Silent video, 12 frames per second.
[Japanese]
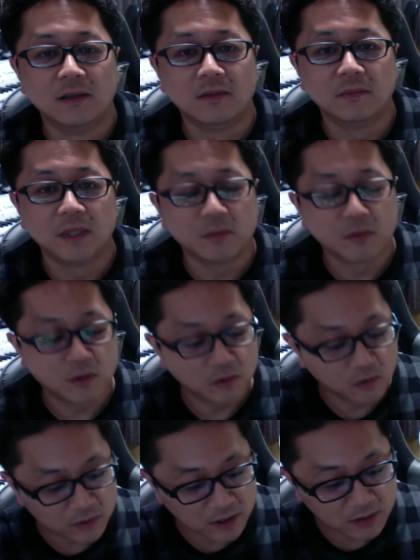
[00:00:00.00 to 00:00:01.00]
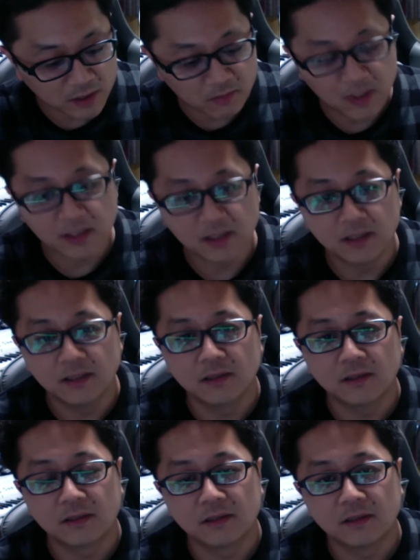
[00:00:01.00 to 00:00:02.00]
まあでもこのお二人のあんまり
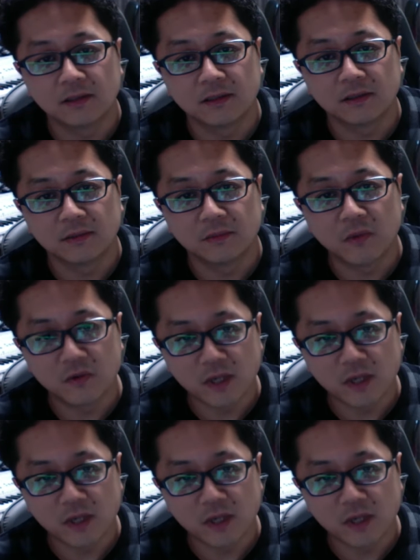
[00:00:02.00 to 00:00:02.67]
文句は